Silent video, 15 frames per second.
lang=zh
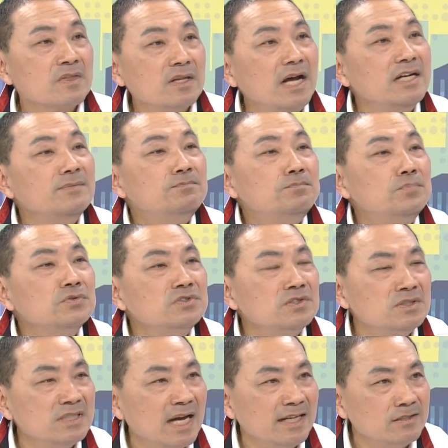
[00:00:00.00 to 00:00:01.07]
那你不
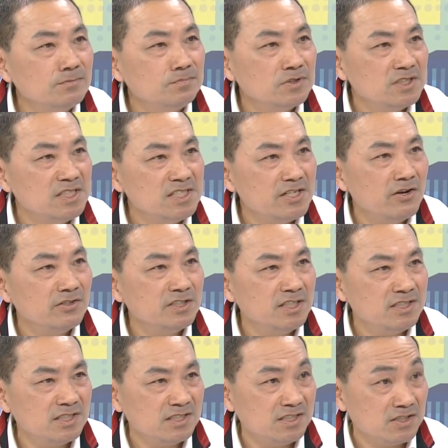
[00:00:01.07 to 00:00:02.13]
是来之不尽校园，这
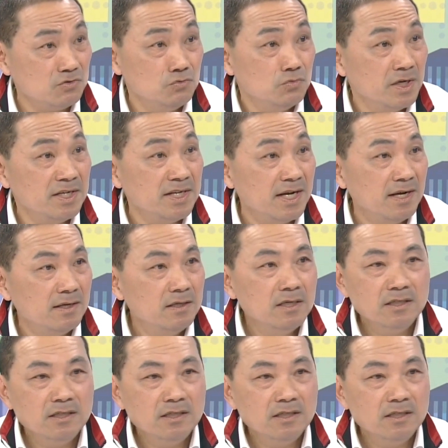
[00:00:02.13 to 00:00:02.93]
顾不为你啊？